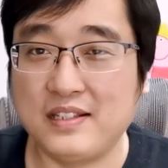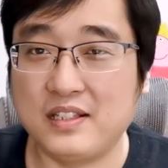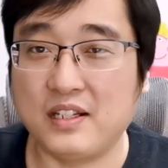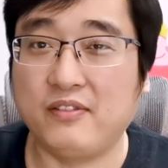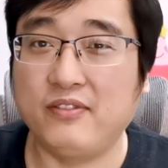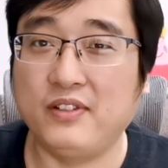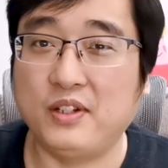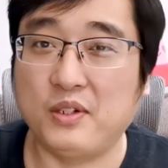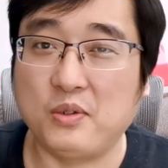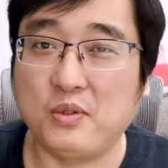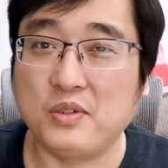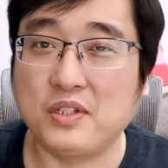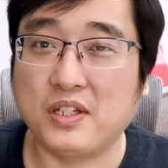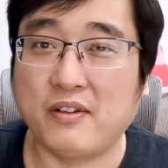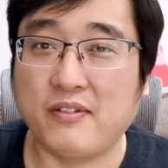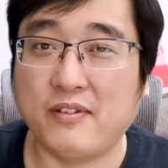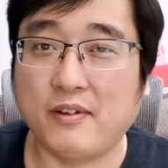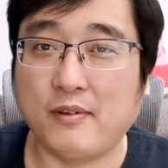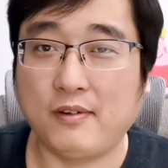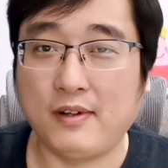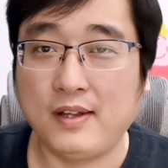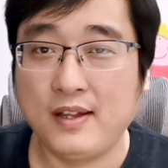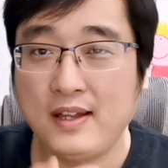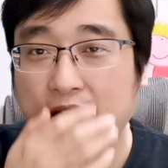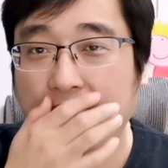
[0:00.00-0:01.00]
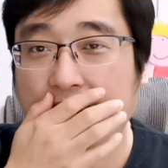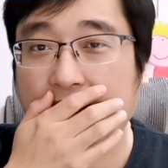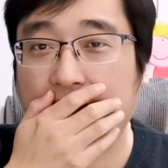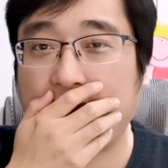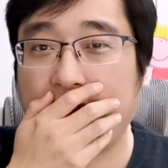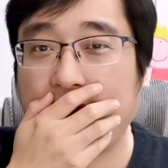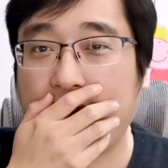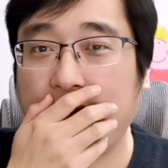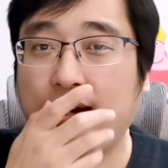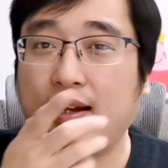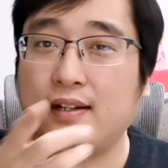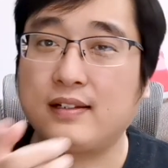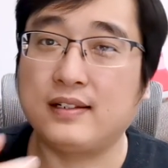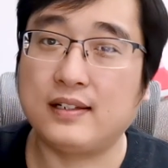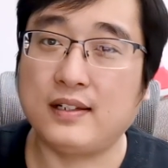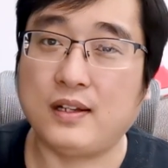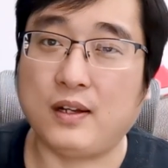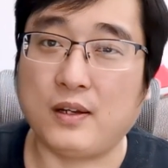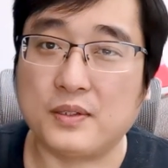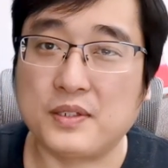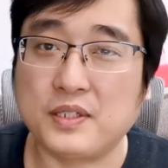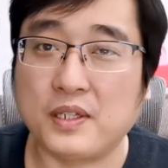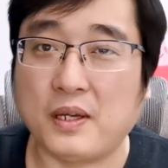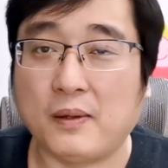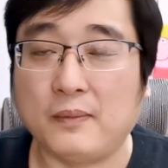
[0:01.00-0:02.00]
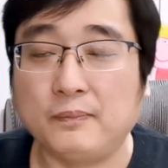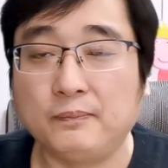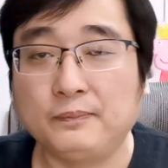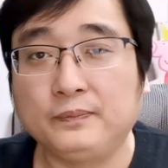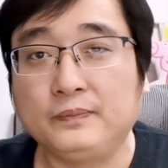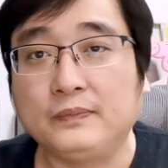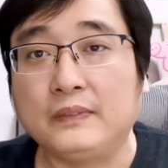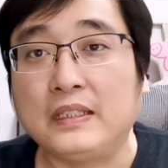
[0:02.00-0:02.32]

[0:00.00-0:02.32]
小粉红，小粉红，哈哈哈，真好笑！